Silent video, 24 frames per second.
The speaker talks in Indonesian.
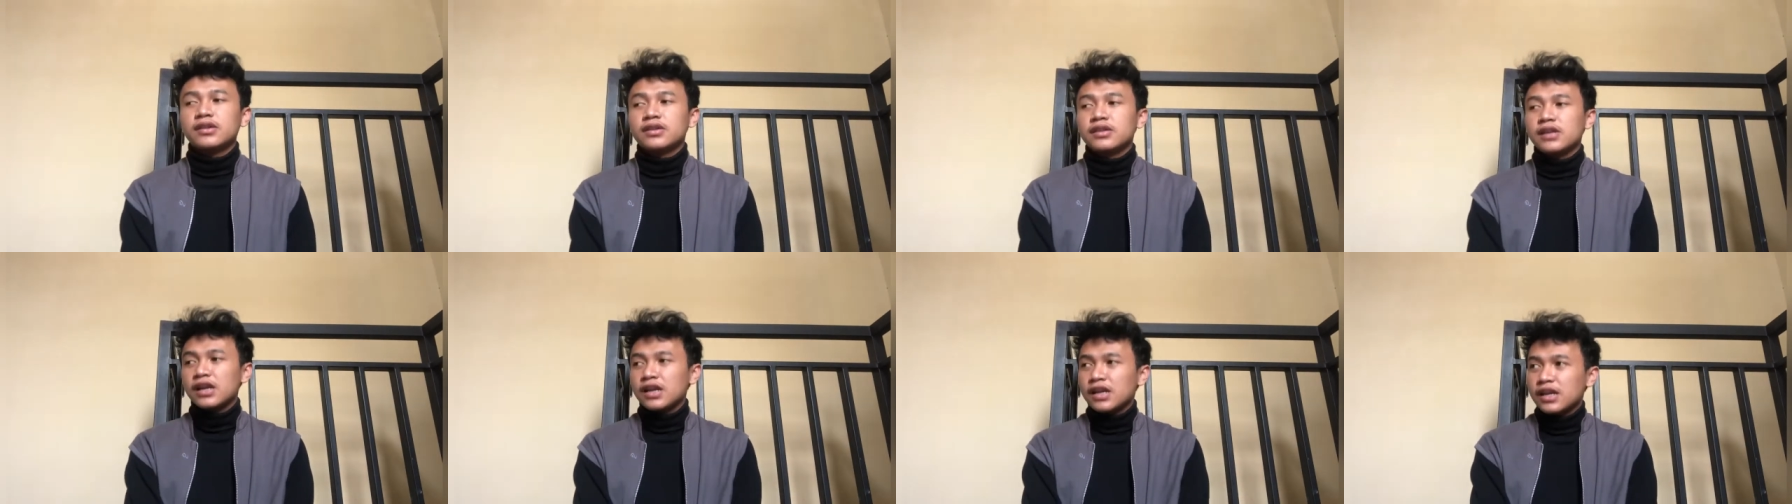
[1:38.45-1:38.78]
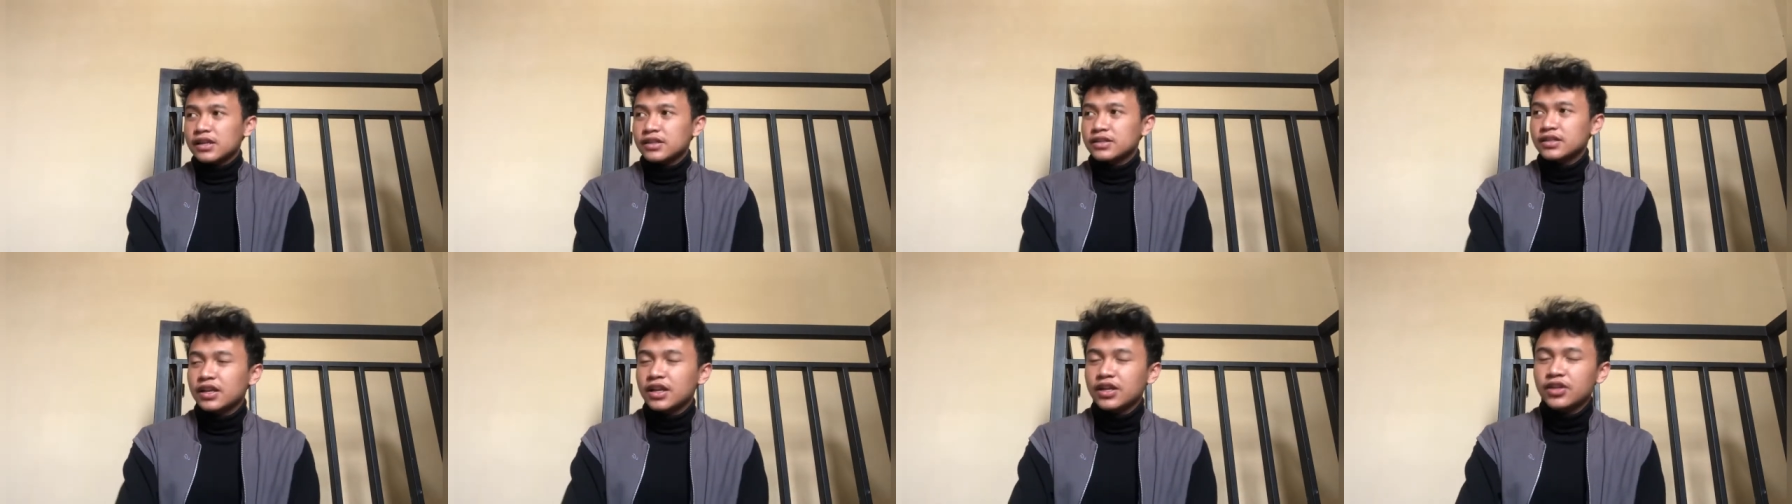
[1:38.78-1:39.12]
dan
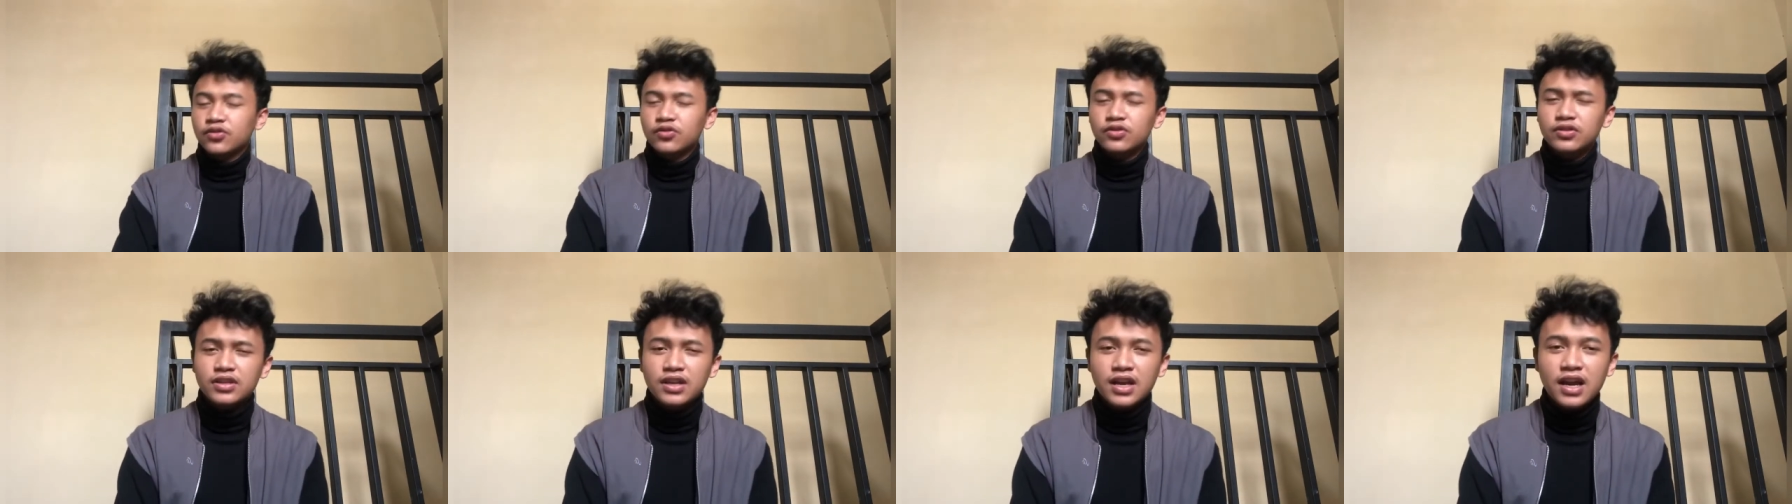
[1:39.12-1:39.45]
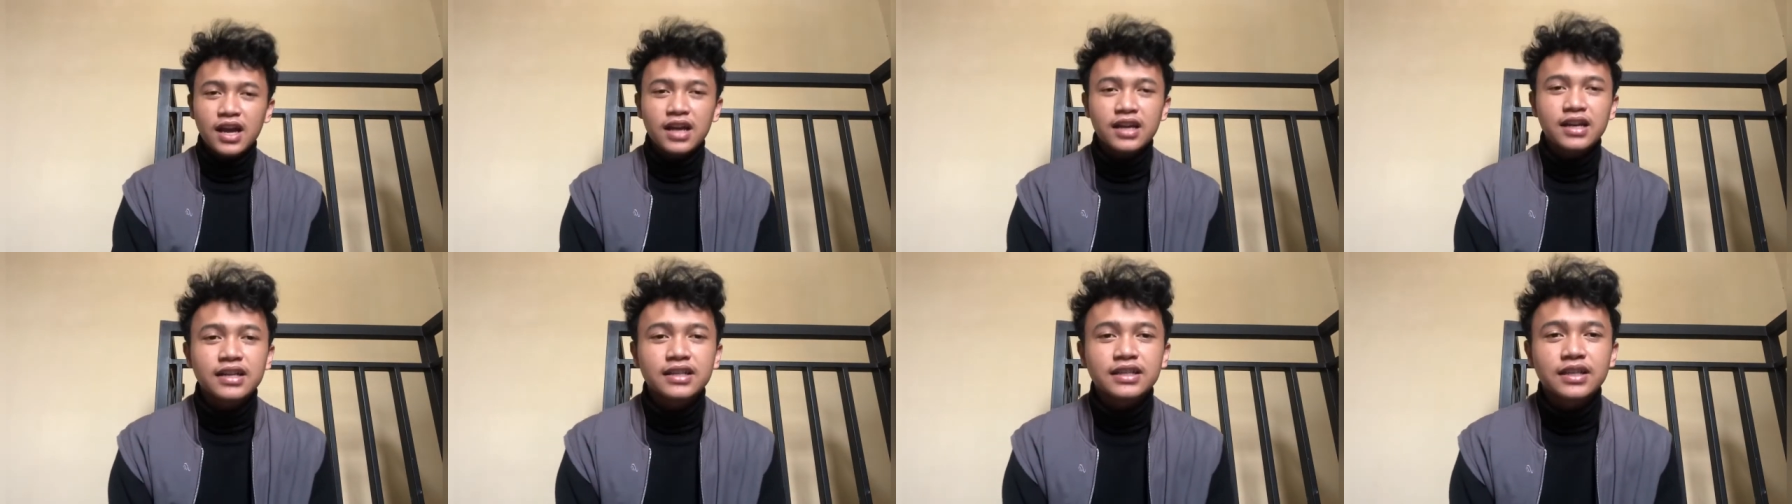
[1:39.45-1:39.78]
yang selanjutnya
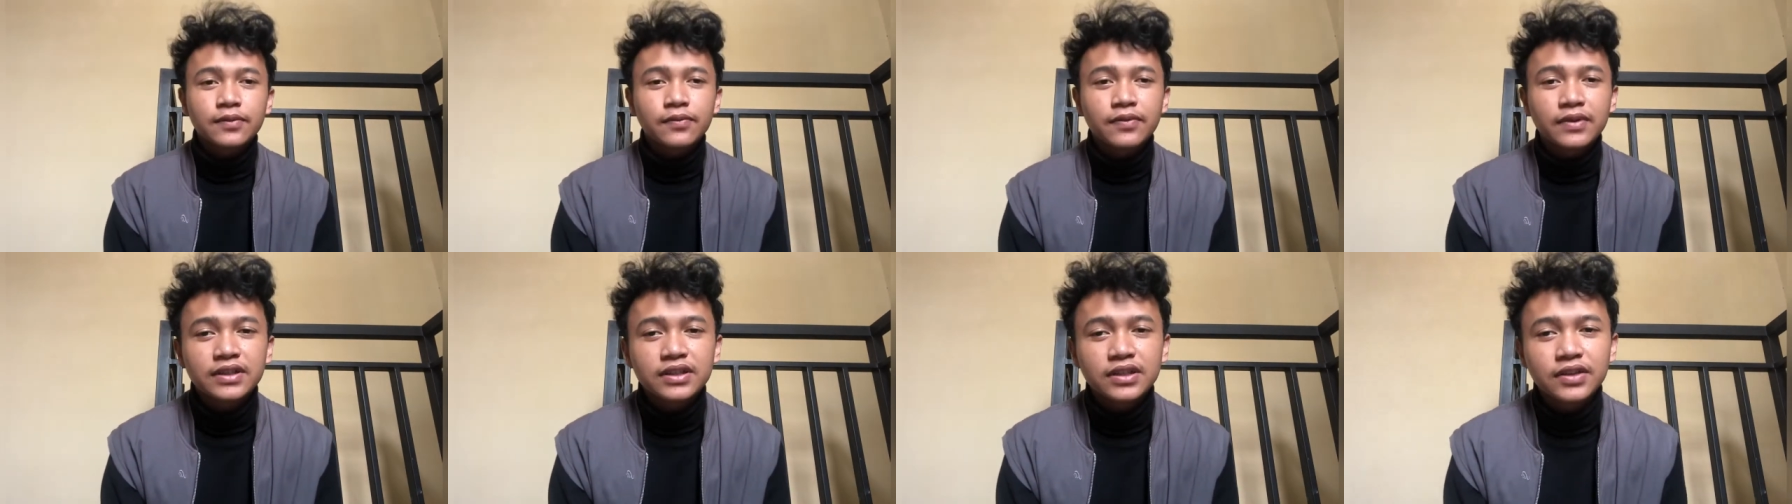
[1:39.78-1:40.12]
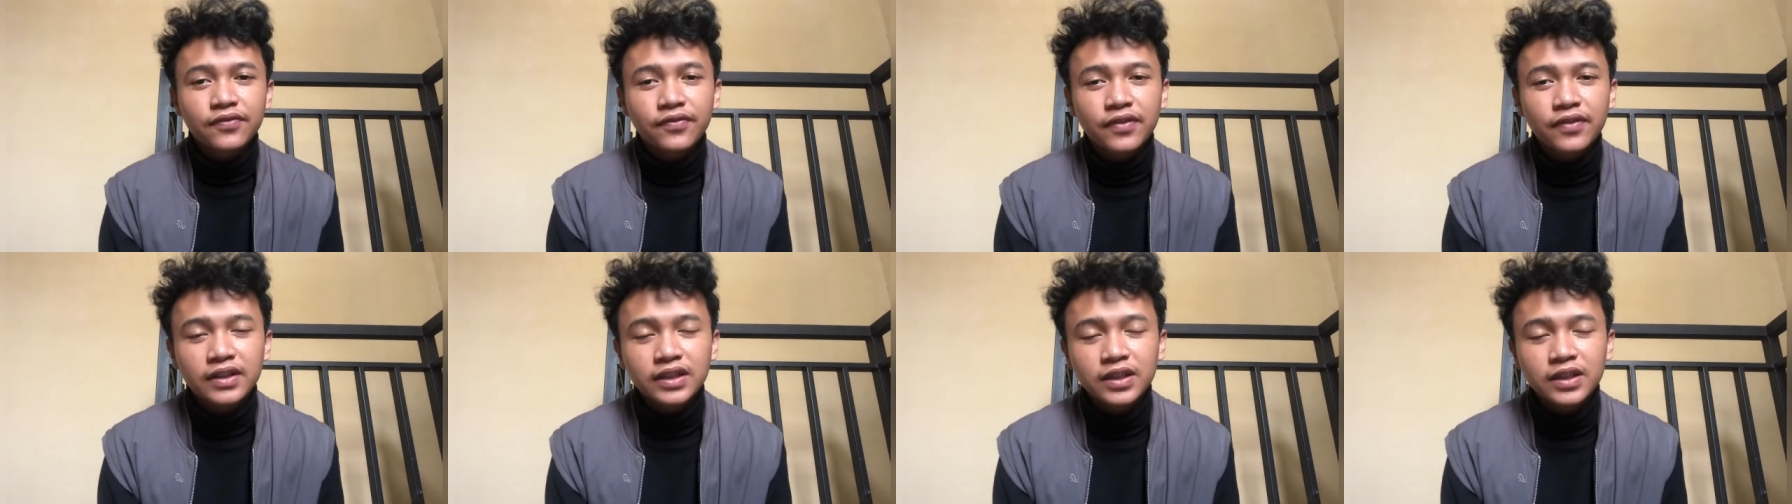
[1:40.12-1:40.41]
ada sifat-sifat